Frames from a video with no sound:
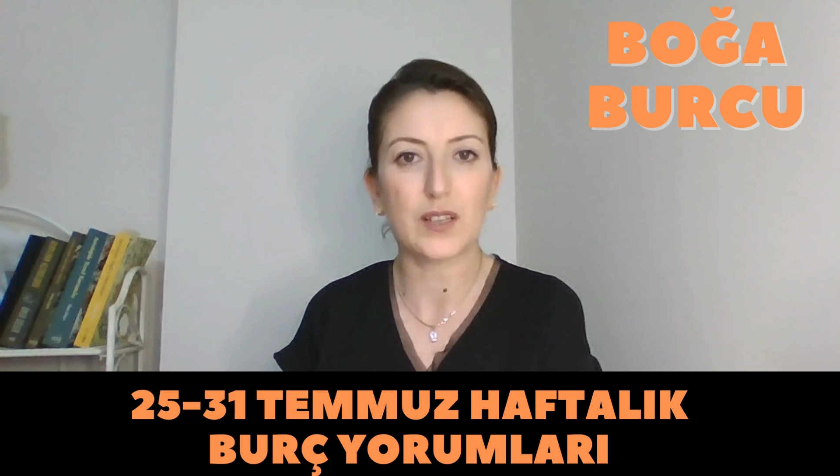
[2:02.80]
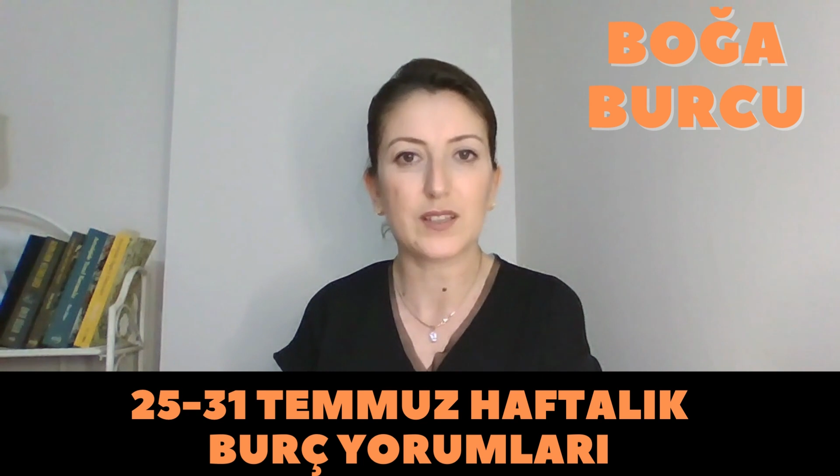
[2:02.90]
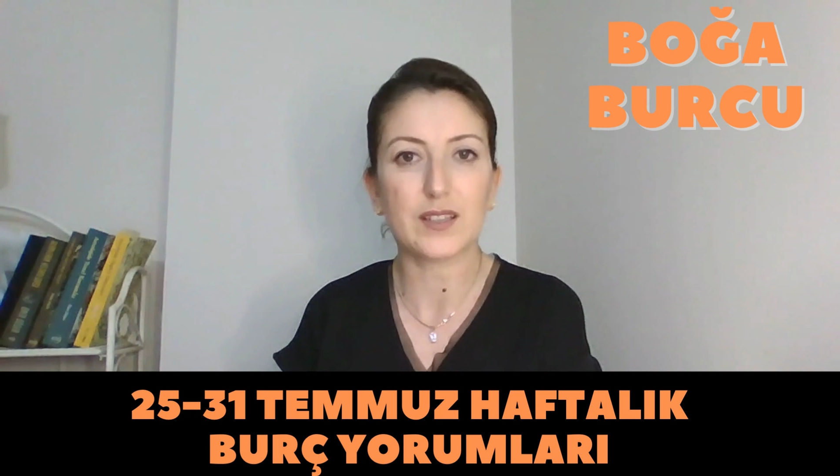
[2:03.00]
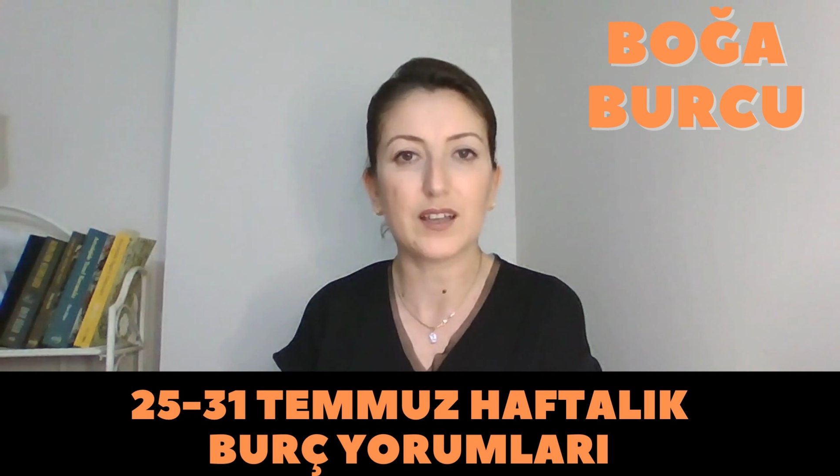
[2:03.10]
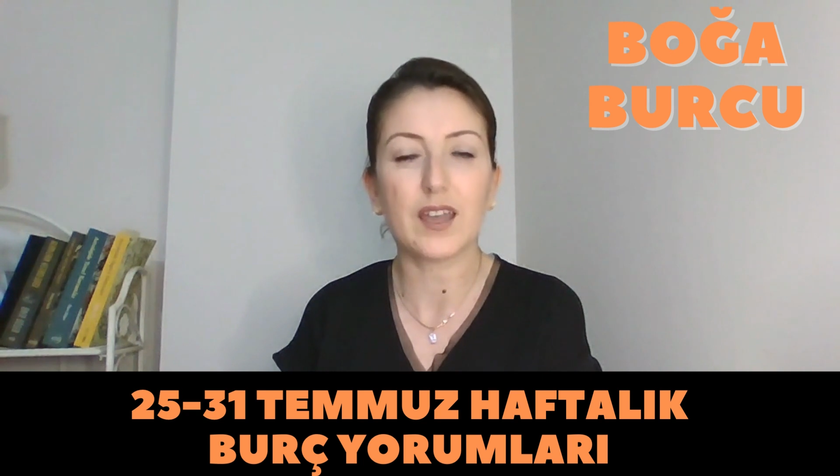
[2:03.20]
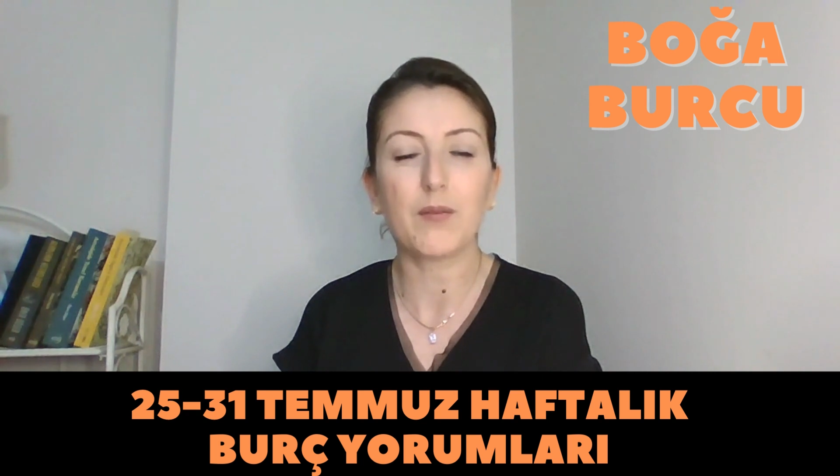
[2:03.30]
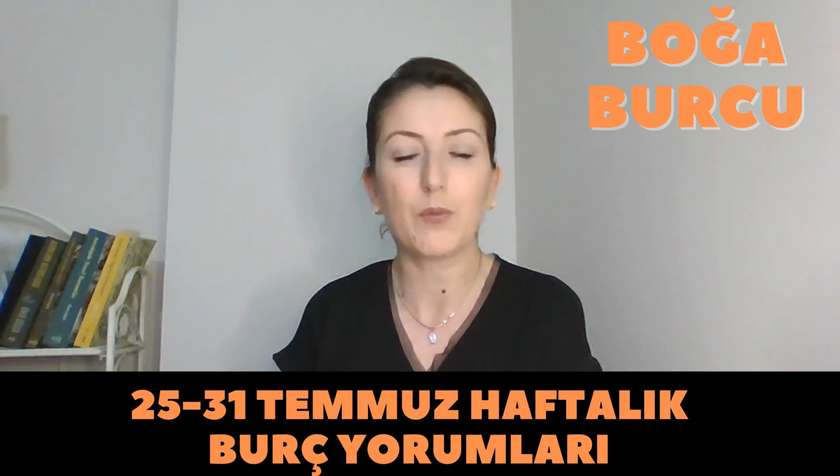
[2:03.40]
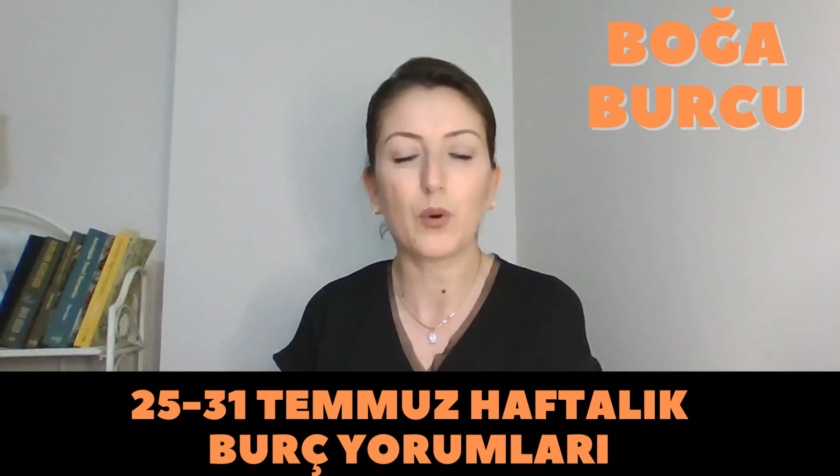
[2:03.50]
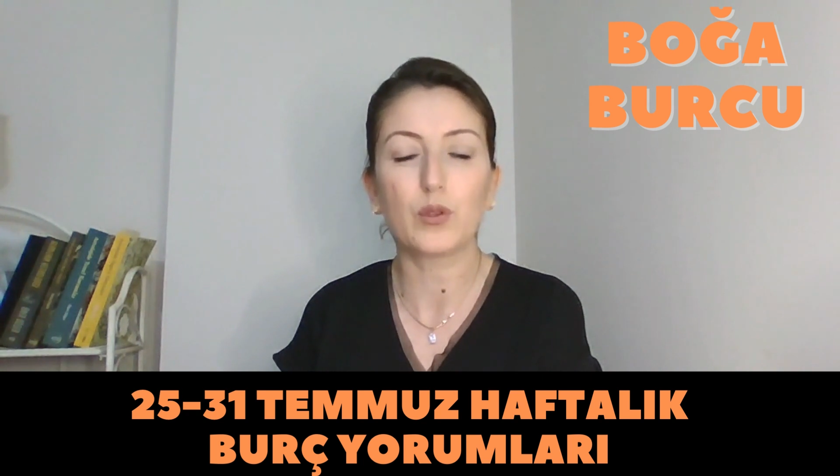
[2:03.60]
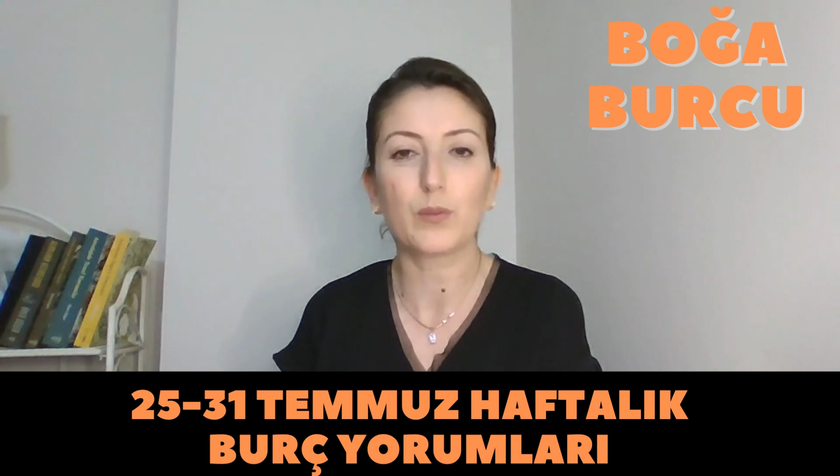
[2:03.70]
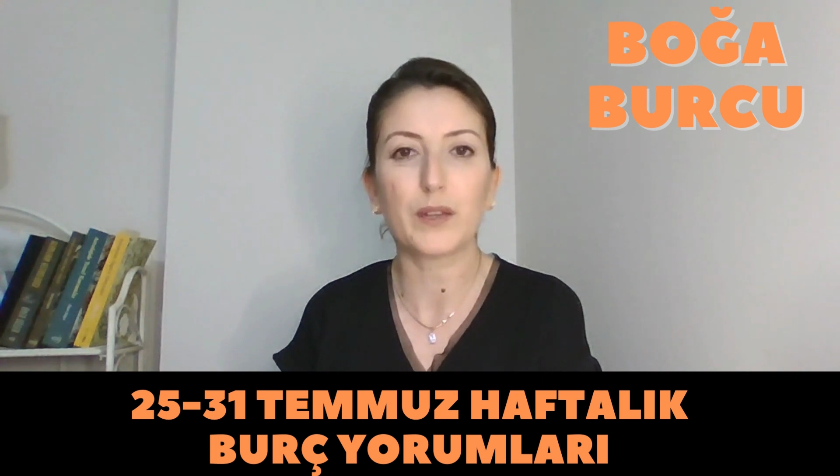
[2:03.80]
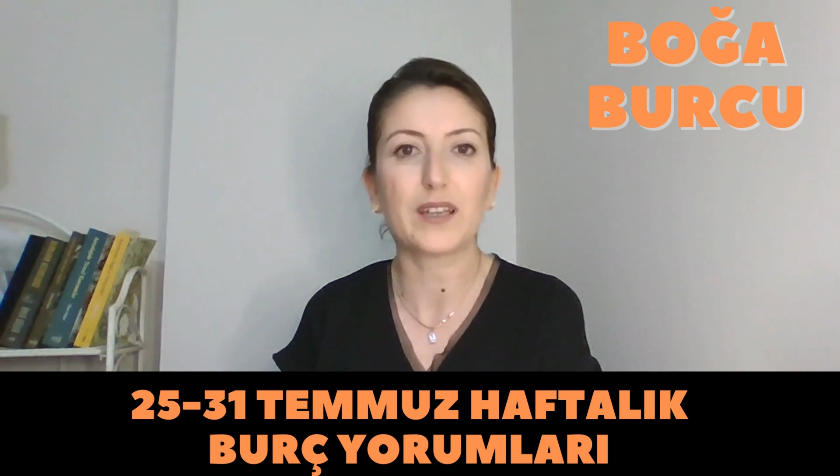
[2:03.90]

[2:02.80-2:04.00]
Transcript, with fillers: şanslı, en bolluk,